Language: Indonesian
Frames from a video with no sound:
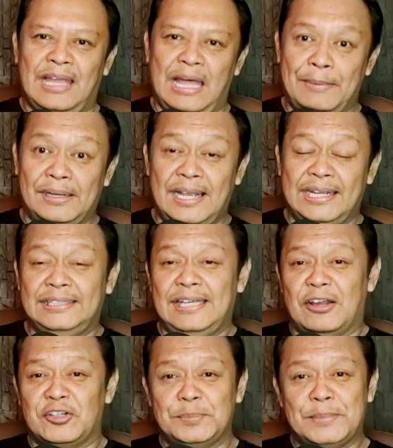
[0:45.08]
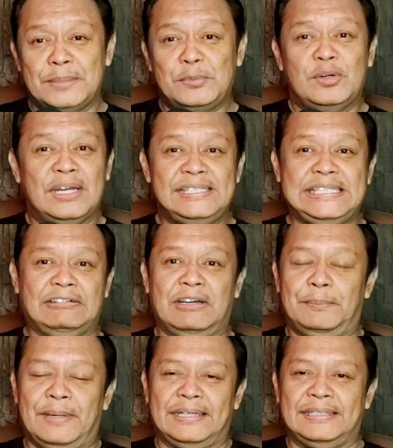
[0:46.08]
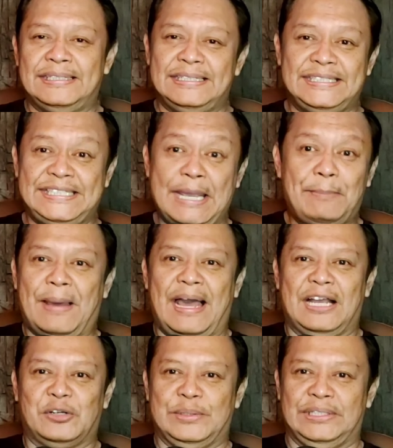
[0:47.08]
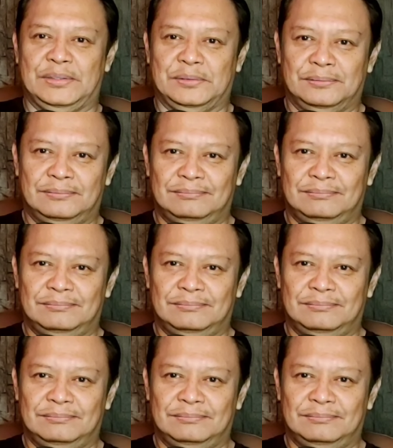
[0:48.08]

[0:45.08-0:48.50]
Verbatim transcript: Apakah kita harus menemukan jawaban siapa aku itu?